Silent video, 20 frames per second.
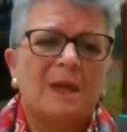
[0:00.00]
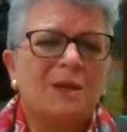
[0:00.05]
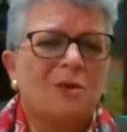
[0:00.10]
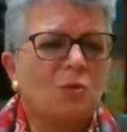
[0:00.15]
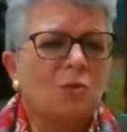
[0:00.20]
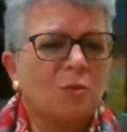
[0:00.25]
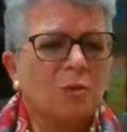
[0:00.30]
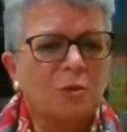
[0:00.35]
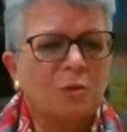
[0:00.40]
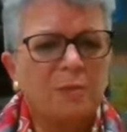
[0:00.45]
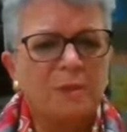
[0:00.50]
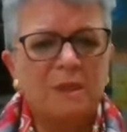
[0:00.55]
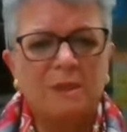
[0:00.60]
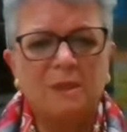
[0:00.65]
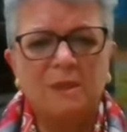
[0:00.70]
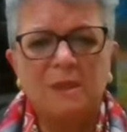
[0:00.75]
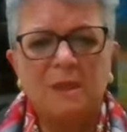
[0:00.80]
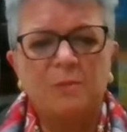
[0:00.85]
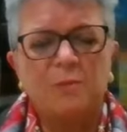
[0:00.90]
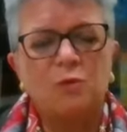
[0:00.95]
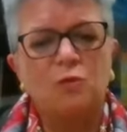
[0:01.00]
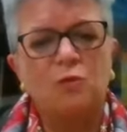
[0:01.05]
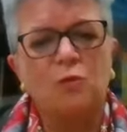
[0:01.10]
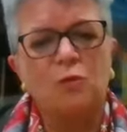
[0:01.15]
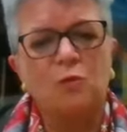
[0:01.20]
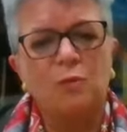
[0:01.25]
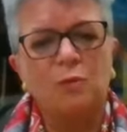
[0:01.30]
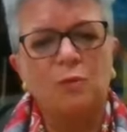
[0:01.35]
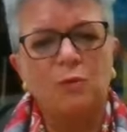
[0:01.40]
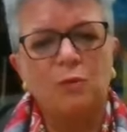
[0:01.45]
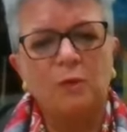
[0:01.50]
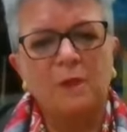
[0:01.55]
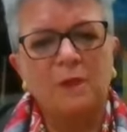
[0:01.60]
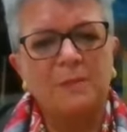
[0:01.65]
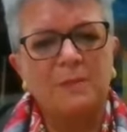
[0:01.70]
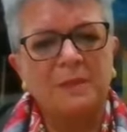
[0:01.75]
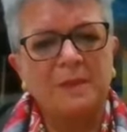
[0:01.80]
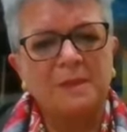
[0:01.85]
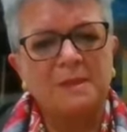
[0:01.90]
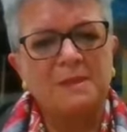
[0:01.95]
Le comorbidità più
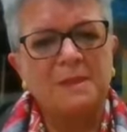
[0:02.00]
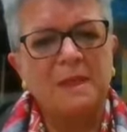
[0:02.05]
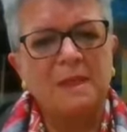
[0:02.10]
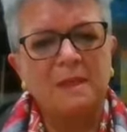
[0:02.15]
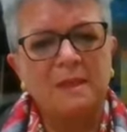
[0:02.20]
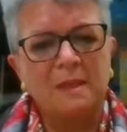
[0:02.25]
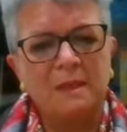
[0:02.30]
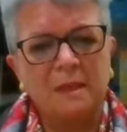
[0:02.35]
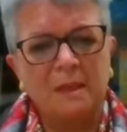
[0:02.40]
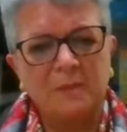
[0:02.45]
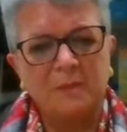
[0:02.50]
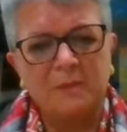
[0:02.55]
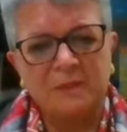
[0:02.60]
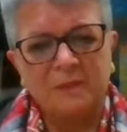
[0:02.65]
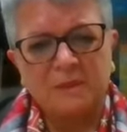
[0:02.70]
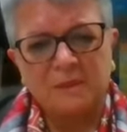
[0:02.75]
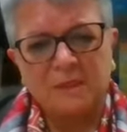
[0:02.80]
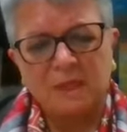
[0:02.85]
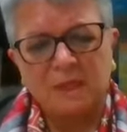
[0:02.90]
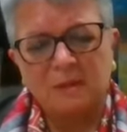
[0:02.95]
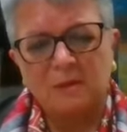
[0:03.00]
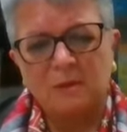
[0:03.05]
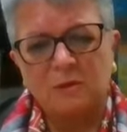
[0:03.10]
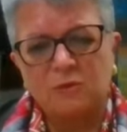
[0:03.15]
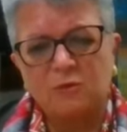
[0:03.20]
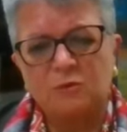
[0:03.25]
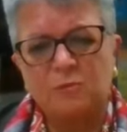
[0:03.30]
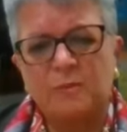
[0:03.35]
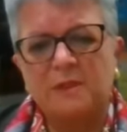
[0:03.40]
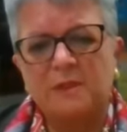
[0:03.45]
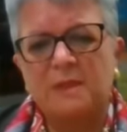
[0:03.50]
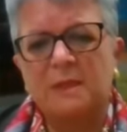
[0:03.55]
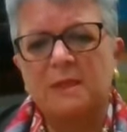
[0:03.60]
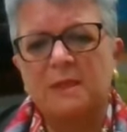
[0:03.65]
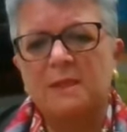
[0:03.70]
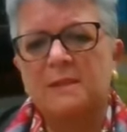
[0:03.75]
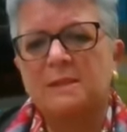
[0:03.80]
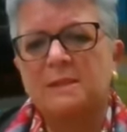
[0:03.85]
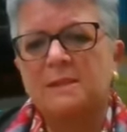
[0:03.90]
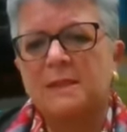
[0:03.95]
comuni presenti nei pazienti
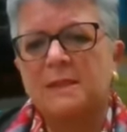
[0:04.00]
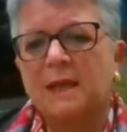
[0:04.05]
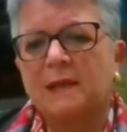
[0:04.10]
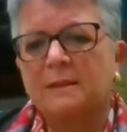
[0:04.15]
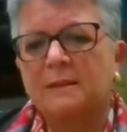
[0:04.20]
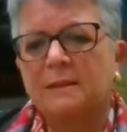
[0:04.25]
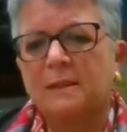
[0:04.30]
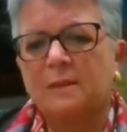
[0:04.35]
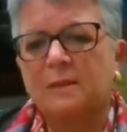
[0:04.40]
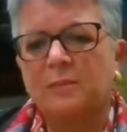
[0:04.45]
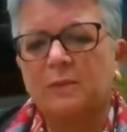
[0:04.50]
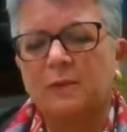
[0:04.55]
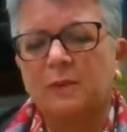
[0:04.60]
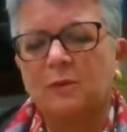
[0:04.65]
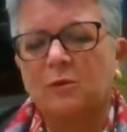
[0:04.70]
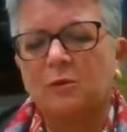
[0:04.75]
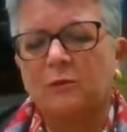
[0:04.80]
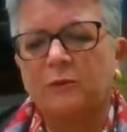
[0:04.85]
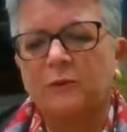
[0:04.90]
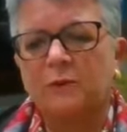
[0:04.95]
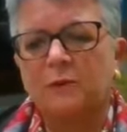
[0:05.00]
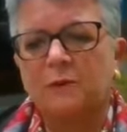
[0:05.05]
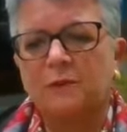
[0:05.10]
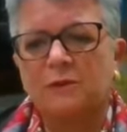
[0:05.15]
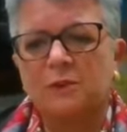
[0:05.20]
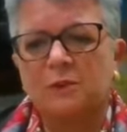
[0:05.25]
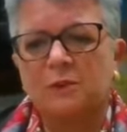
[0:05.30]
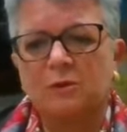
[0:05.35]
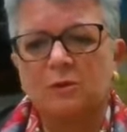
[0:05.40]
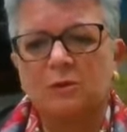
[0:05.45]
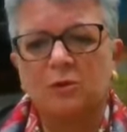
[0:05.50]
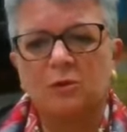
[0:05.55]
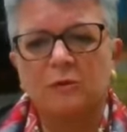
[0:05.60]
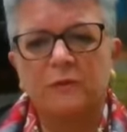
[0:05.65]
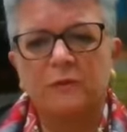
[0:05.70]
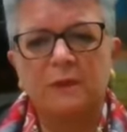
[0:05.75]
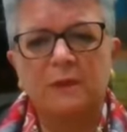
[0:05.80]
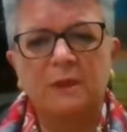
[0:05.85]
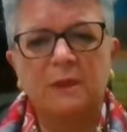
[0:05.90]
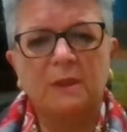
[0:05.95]
ospedalizzati per
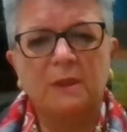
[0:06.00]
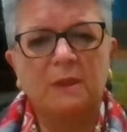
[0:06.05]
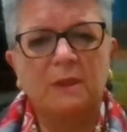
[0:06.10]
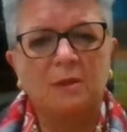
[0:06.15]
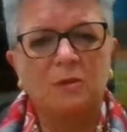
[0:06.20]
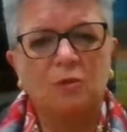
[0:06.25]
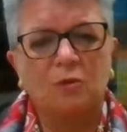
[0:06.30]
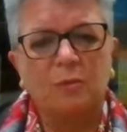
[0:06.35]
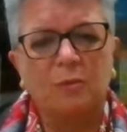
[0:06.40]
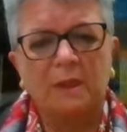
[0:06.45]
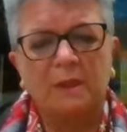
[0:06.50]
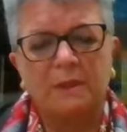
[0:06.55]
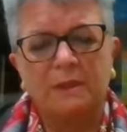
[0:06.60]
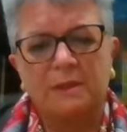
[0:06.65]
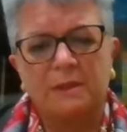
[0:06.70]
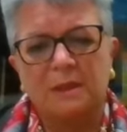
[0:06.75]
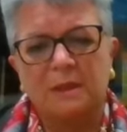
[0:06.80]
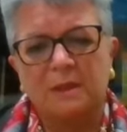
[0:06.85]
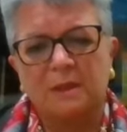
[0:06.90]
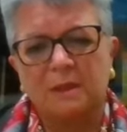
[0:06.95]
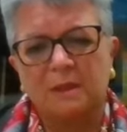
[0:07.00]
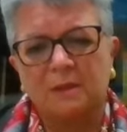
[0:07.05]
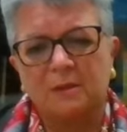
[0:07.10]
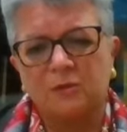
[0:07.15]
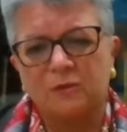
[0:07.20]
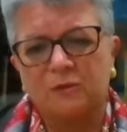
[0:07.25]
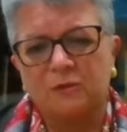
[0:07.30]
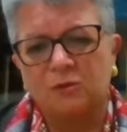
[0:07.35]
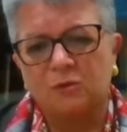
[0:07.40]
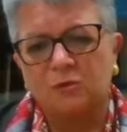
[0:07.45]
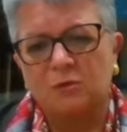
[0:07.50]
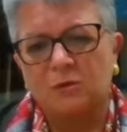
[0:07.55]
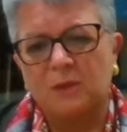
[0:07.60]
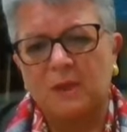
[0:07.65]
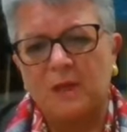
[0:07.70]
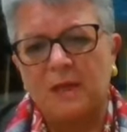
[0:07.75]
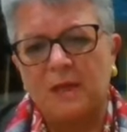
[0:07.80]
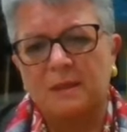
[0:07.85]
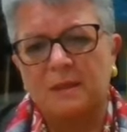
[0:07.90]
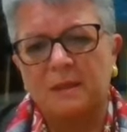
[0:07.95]
Covid-19 erano malattie
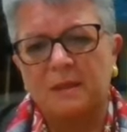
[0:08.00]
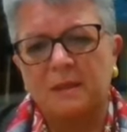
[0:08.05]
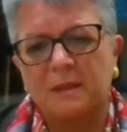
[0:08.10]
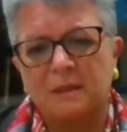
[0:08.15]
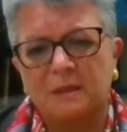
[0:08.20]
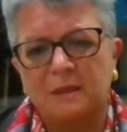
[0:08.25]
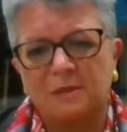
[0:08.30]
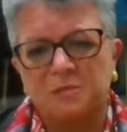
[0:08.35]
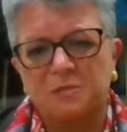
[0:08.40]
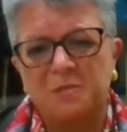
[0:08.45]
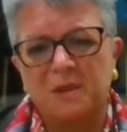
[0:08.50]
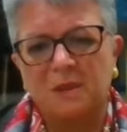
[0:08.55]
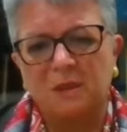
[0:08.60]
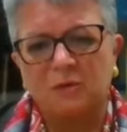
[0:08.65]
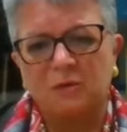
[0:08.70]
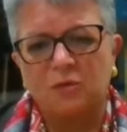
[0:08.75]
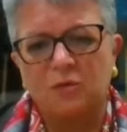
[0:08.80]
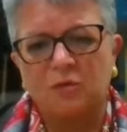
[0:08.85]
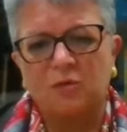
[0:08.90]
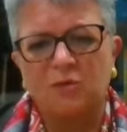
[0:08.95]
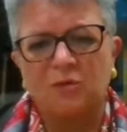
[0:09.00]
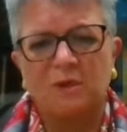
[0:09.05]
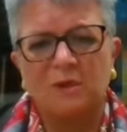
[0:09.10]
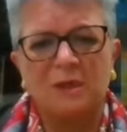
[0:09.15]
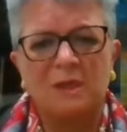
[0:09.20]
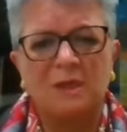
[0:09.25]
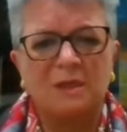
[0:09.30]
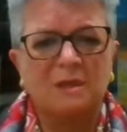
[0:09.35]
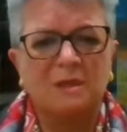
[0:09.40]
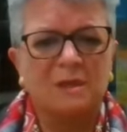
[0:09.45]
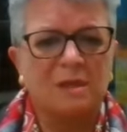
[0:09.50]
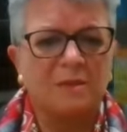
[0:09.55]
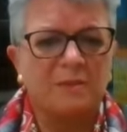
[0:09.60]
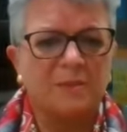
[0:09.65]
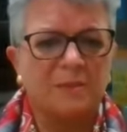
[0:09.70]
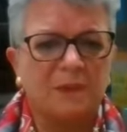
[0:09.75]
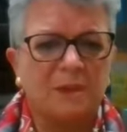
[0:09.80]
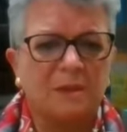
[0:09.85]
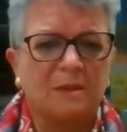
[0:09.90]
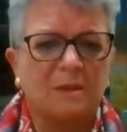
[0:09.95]
cardiovascolari, respiratorie,
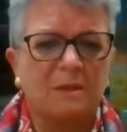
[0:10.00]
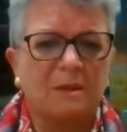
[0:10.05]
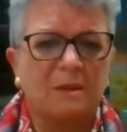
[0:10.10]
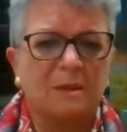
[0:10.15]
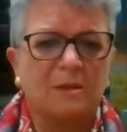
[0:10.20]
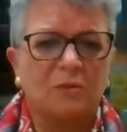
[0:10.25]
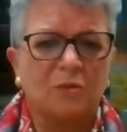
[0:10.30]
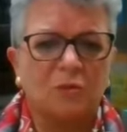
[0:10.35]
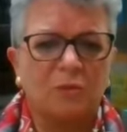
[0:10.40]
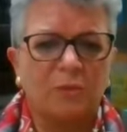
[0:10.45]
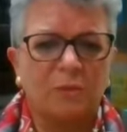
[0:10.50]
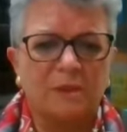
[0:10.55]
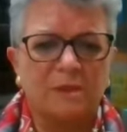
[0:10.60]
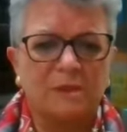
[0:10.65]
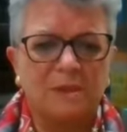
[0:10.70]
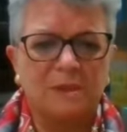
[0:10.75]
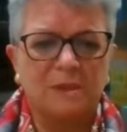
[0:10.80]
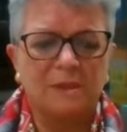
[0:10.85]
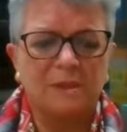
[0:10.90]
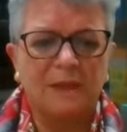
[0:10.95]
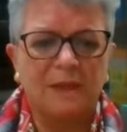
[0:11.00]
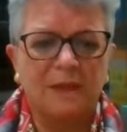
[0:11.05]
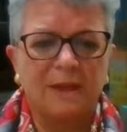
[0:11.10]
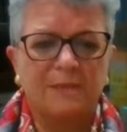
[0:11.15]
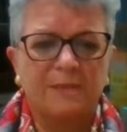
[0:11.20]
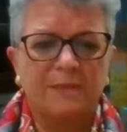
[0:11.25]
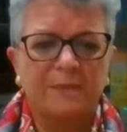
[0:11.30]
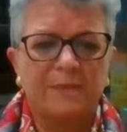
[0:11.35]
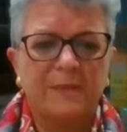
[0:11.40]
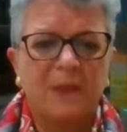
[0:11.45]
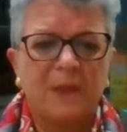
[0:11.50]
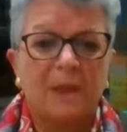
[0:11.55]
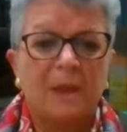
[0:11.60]
diabete, obesità.